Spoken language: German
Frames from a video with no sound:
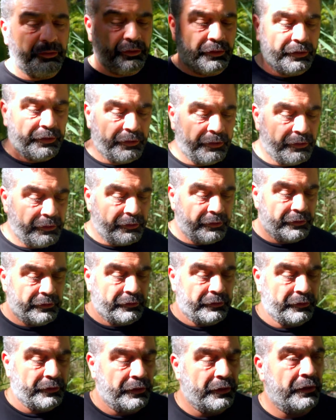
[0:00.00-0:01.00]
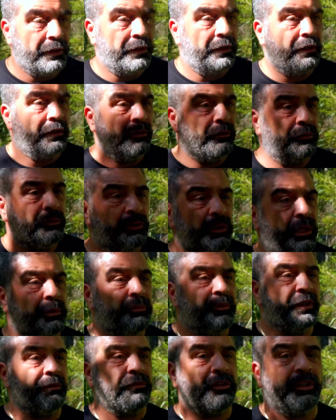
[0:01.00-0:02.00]
der Nähe und habe
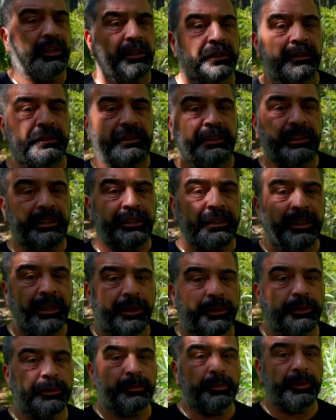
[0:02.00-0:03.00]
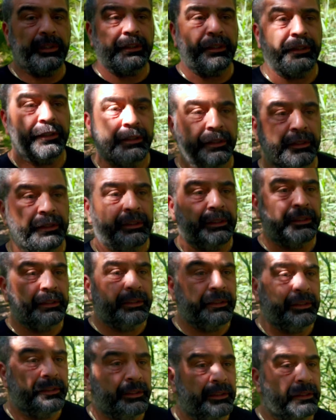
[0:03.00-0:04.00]
dann wieder einen Seeausblick.
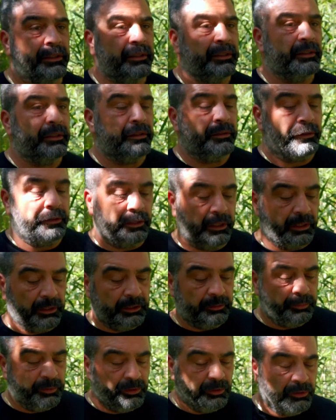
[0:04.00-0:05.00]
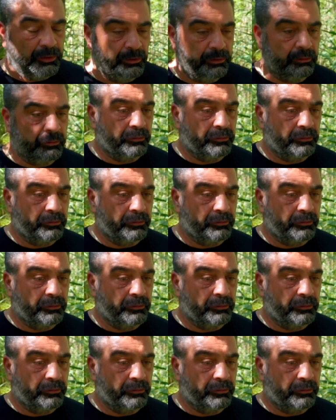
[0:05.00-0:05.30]
Ja, ich bin